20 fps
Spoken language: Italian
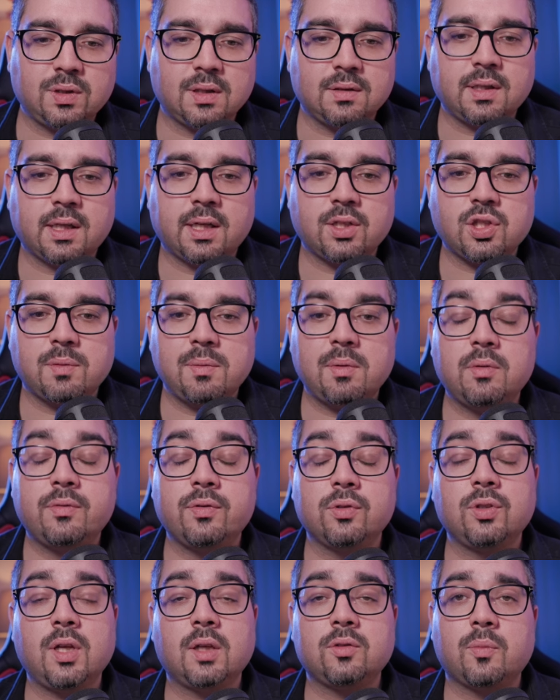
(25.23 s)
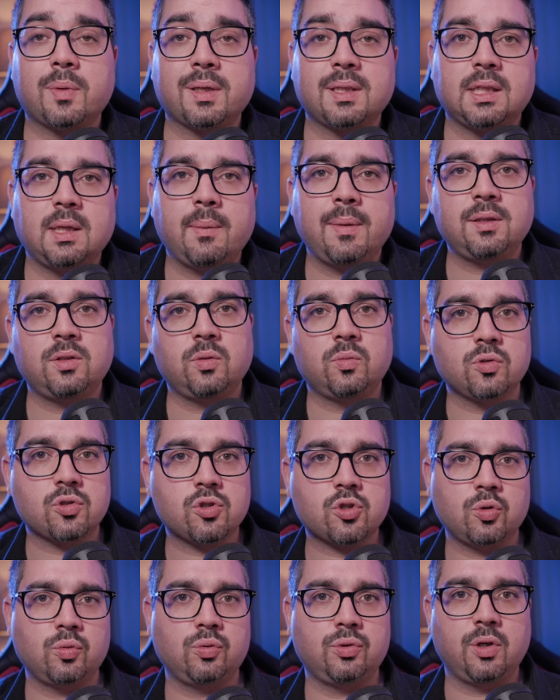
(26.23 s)
tant'è che ci abbiamo fondato praticamente uno
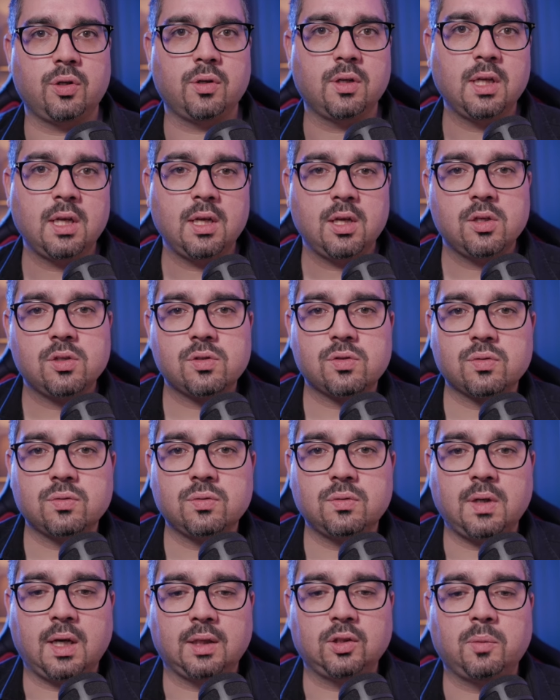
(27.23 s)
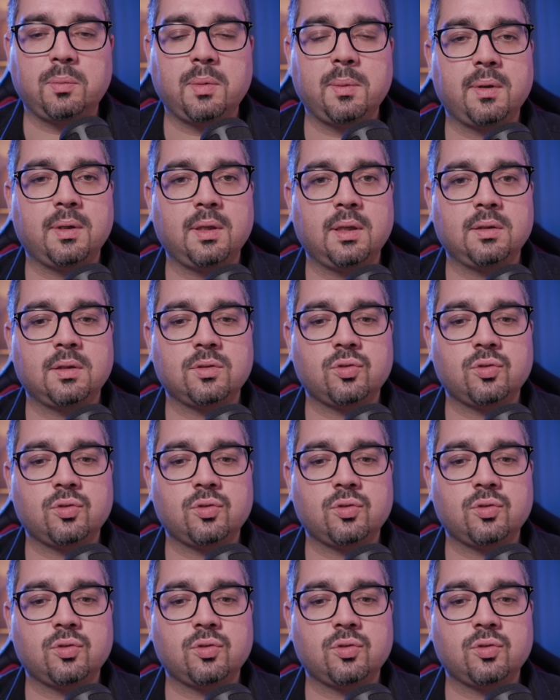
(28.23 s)
studio su Adobe,